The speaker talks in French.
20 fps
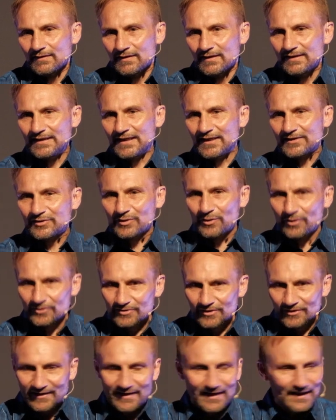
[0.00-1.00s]
Il y a trop
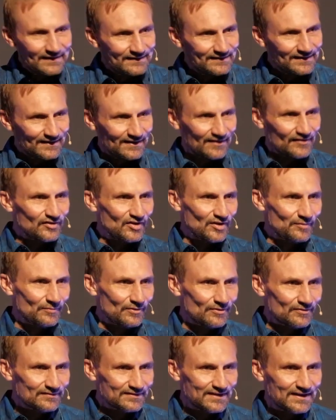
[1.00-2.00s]
de chrétiens dans ce
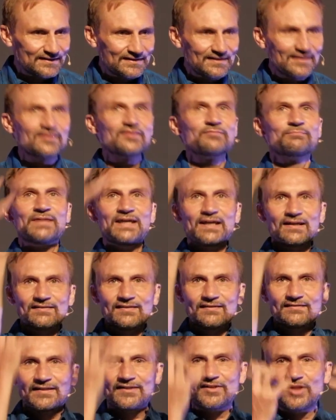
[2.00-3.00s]
monde qui disent
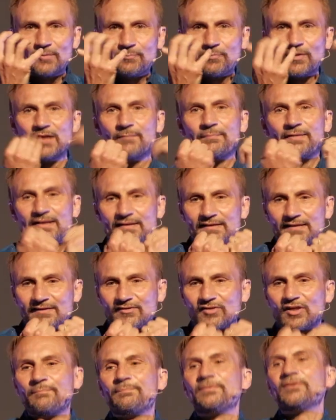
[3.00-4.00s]
merci Seigneur pour la
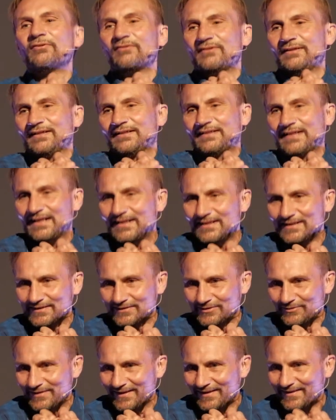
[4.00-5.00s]
bénédiction, puis on la
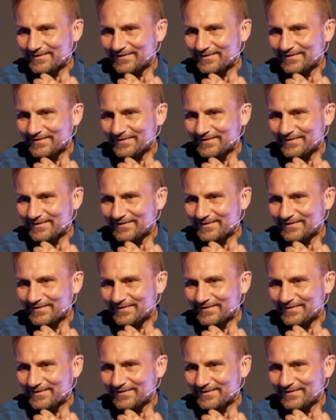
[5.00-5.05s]
garde, on la